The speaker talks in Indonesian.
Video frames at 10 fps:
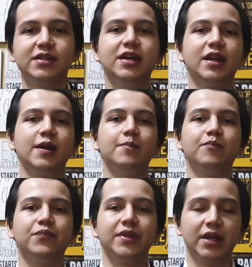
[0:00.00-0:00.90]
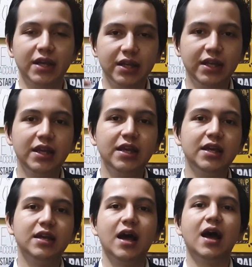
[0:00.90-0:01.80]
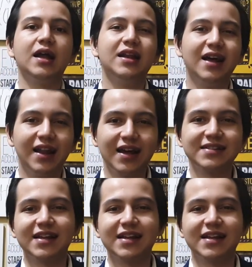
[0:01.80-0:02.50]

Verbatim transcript: sendiri ini adalah